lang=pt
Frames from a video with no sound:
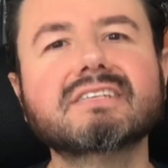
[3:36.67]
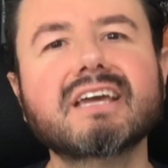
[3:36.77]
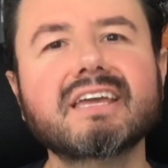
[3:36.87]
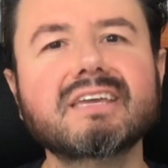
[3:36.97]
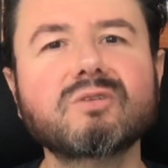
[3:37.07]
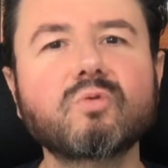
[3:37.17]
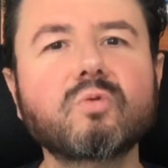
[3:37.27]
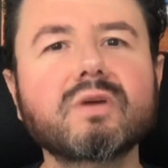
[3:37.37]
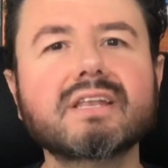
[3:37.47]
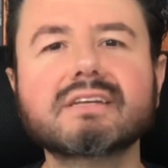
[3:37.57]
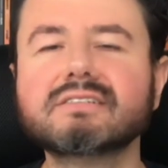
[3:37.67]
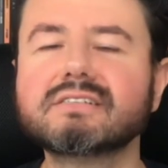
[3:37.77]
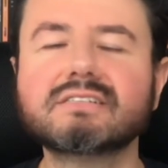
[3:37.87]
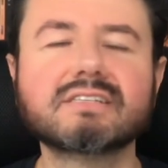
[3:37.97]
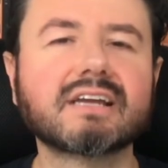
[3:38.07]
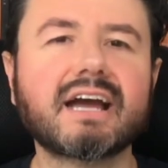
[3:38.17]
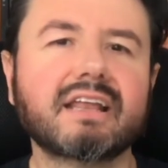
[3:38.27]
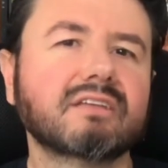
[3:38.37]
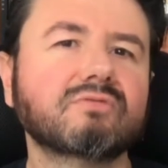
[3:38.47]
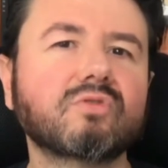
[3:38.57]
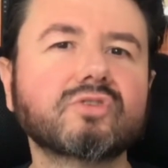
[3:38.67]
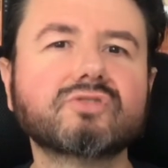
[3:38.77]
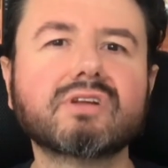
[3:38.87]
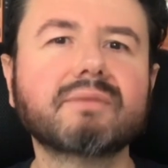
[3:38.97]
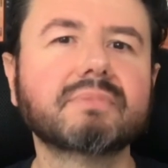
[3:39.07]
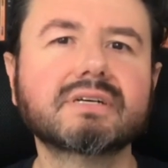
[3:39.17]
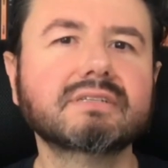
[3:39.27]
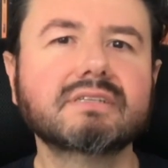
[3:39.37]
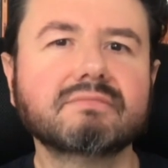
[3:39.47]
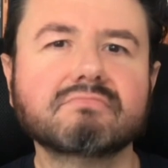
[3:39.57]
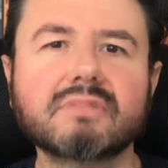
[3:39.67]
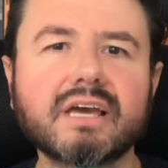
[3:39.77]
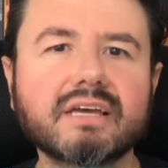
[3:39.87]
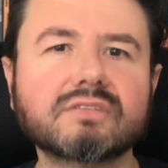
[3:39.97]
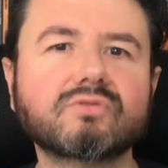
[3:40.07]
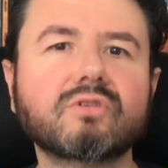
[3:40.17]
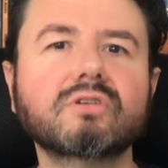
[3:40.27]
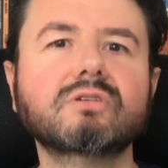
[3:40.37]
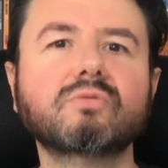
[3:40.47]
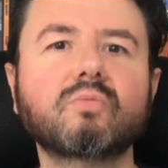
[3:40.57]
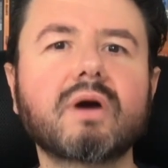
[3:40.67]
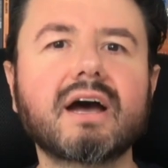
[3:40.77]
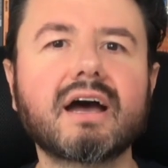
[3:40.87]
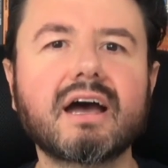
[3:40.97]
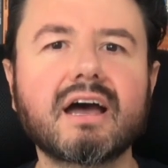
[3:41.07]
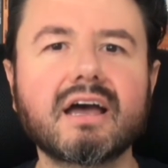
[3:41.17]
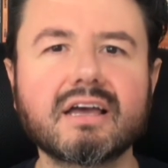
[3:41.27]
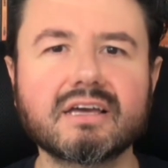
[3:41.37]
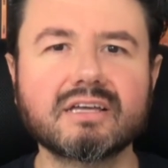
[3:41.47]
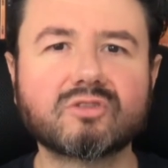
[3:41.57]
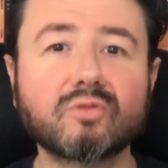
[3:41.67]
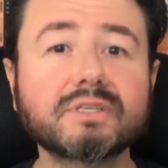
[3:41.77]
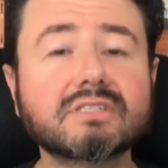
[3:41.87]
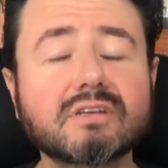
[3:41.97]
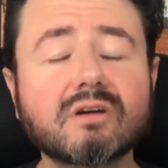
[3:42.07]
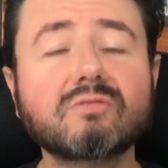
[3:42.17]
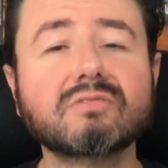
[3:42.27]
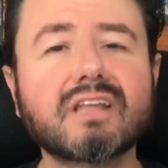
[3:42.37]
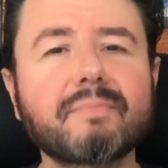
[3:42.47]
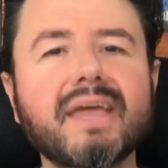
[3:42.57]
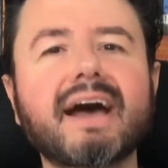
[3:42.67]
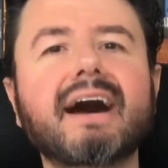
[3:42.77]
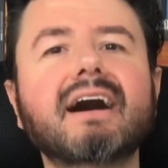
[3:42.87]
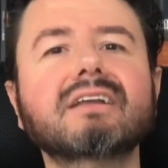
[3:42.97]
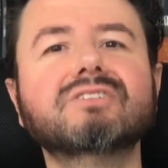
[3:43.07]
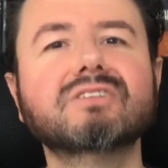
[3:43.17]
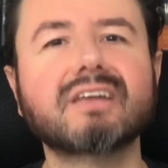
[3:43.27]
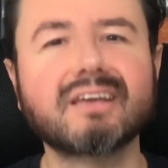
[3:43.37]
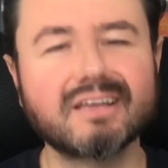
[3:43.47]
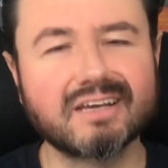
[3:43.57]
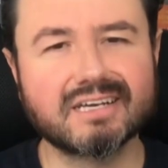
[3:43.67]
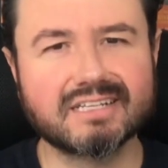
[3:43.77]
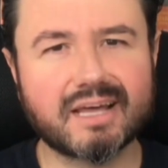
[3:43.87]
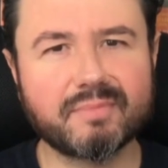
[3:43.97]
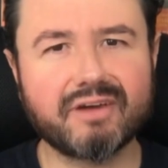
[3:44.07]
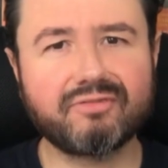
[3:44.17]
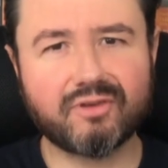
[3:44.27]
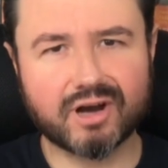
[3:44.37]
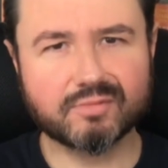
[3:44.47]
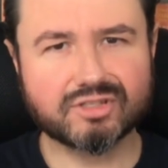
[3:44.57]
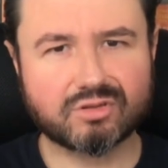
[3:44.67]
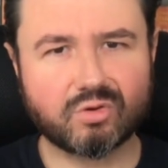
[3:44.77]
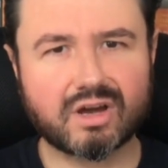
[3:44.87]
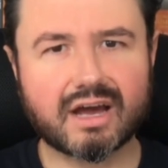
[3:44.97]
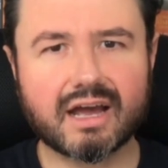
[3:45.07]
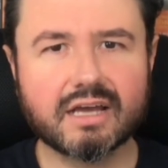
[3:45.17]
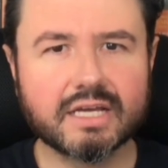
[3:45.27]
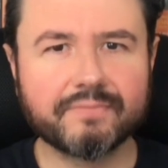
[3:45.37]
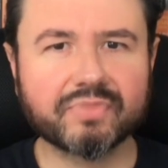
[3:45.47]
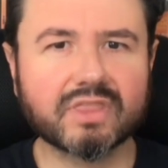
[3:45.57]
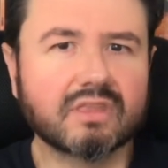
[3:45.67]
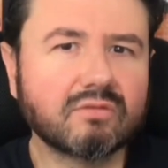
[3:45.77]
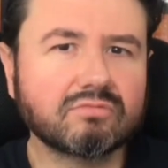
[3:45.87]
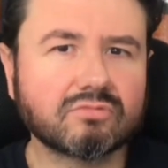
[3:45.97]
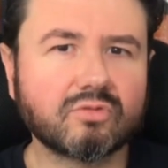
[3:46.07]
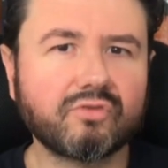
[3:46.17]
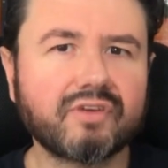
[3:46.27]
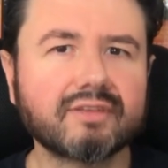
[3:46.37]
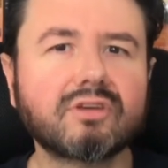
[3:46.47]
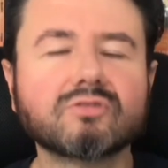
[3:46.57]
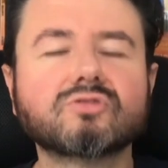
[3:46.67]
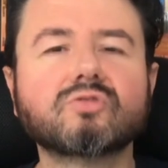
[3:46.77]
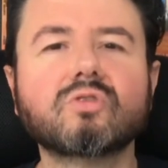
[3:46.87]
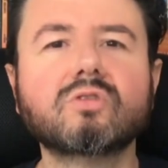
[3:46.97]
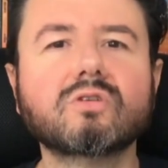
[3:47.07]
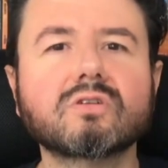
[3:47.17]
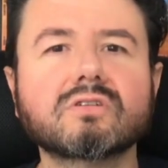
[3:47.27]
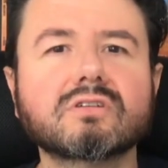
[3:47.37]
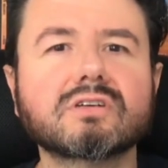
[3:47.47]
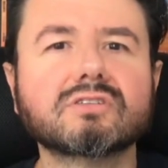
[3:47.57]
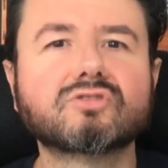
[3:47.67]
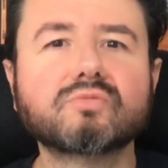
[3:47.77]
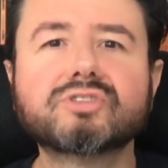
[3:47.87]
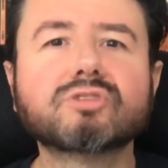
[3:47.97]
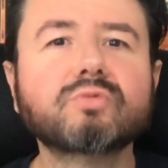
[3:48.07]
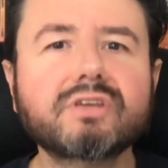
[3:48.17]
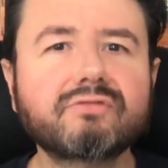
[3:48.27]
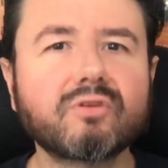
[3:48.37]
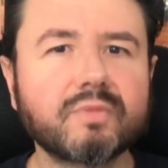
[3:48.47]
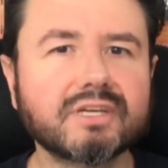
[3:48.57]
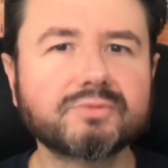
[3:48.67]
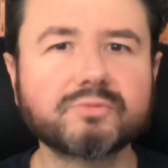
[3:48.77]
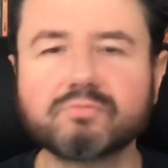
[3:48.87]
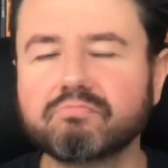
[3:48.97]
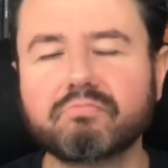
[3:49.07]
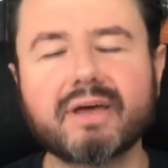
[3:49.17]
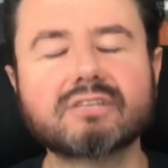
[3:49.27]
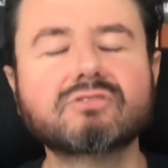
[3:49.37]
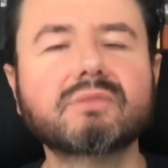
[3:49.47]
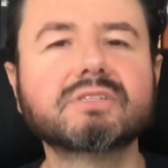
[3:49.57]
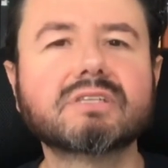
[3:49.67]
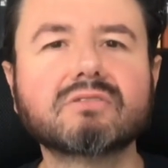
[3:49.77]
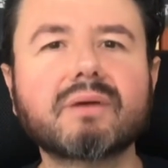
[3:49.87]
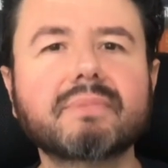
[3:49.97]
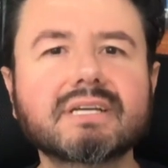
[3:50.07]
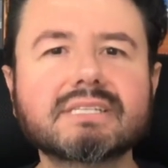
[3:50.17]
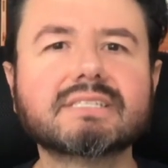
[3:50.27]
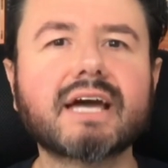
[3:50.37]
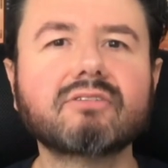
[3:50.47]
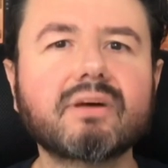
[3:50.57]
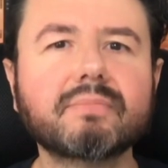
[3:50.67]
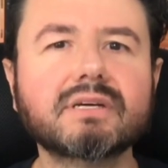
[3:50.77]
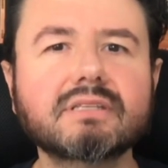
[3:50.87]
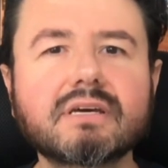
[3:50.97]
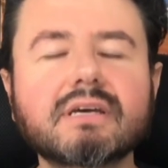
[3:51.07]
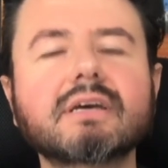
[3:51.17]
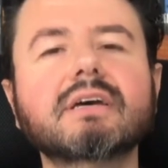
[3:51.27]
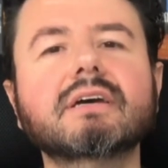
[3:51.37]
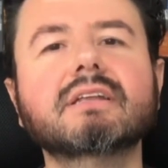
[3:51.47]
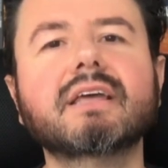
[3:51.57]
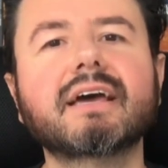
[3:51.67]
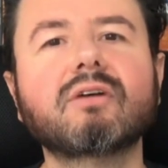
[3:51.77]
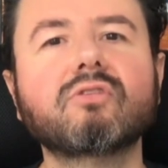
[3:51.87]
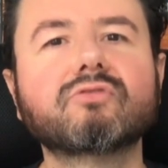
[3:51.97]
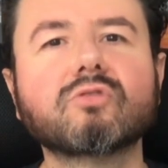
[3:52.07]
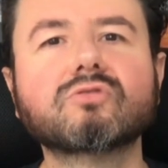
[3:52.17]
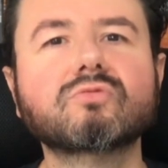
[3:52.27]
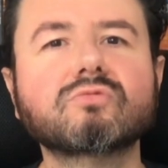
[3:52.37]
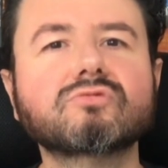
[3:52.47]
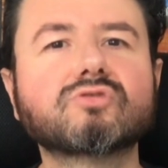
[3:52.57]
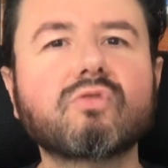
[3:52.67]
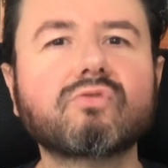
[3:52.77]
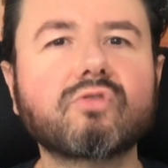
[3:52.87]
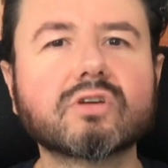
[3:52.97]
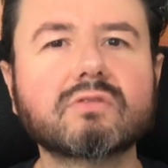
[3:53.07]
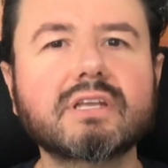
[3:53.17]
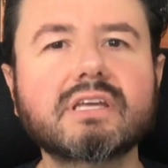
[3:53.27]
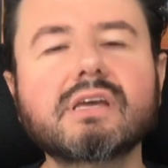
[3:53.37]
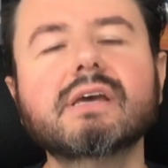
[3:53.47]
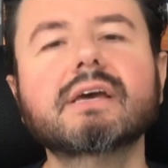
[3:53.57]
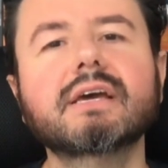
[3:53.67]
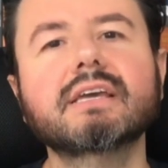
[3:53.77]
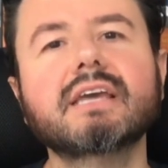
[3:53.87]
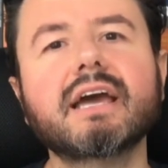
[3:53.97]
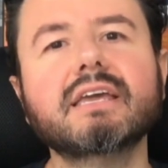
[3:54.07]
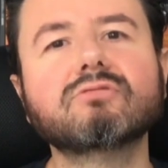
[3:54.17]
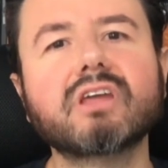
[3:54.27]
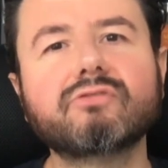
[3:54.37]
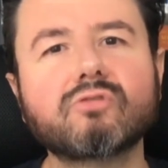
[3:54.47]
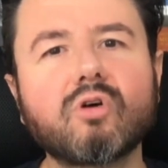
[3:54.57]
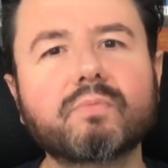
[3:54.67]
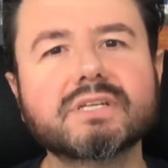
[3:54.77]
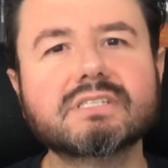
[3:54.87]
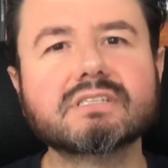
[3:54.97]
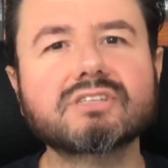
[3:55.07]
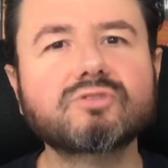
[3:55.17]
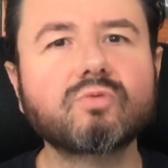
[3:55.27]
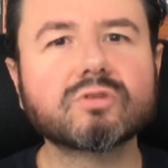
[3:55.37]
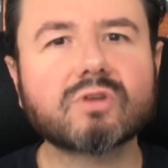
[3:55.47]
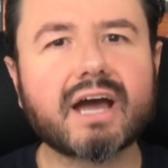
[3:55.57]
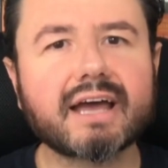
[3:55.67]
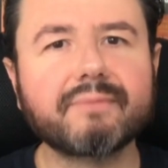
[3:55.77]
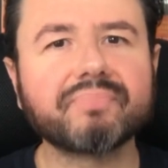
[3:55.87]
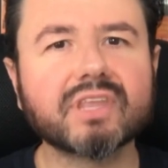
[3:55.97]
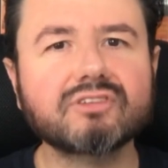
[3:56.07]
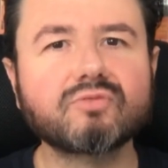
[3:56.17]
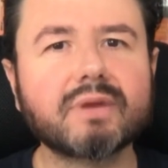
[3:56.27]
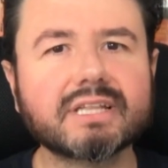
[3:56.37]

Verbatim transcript: e aí o William diz assim: "Cara, eu não vou continuar na banda", né? Isso foi uma intromissão na minha arte, né? na minha forma de tocar. Então tô vendo que eu sou uh, substituível mesmo. Peço demissão da banda, saio da banda, né? Houve todo um desconforto ali. E aí o Dave Grohl precisa de um outro cara, de um